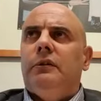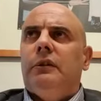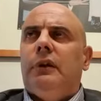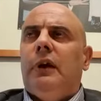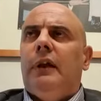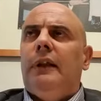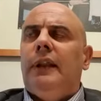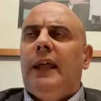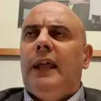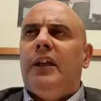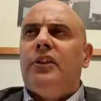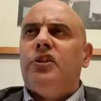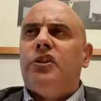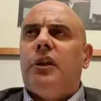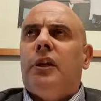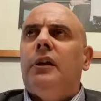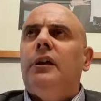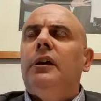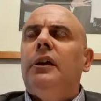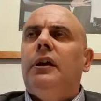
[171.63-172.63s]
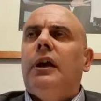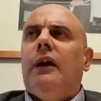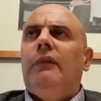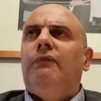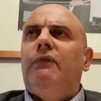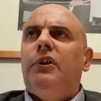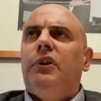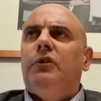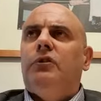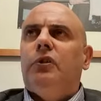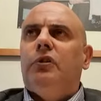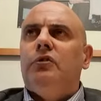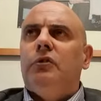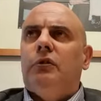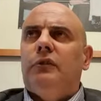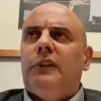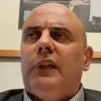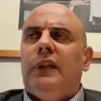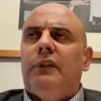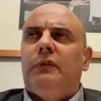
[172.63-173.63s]
eh, a Lecce ha vinto
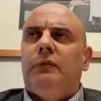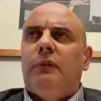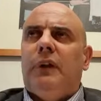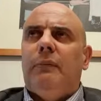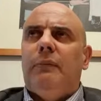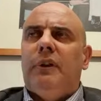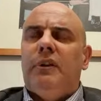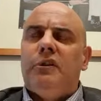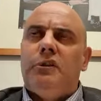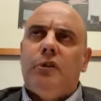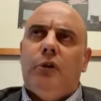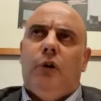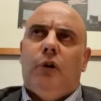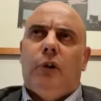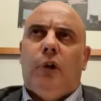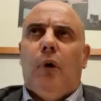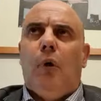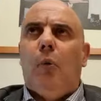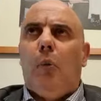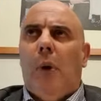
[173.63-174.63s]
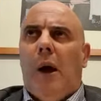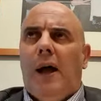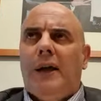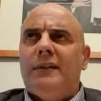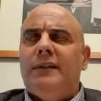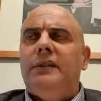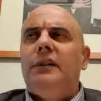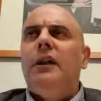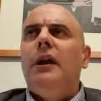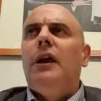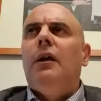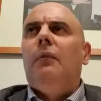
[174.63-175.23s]
soltanto una persona o quasi,